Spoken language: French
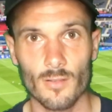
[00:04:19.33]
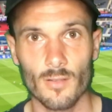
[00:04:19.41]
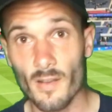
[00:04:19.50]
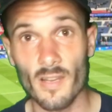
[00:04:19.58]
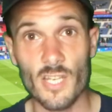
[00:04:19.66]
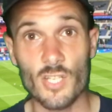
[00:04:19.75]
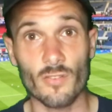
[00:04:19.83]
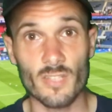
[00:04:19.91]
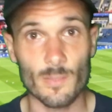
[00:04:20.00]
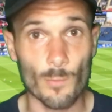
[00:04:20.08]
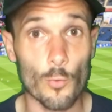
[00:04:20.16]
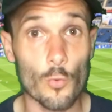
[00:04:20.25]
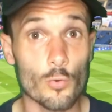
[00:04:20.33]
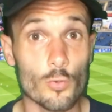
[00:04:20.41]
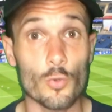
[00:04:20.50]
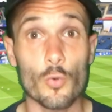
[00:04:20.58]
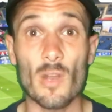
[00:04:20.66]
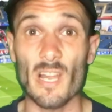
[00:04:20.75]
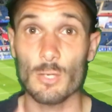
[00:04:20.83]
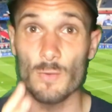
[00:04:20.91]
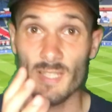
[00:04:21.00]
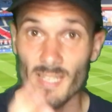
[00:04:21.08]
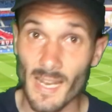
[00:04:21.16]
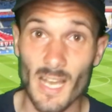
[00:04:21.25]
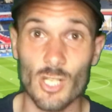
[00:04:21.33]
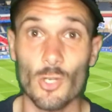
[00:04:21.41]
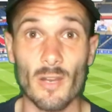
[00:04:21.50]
Les gens disent beaucoup, du coup il a choisi l'argent,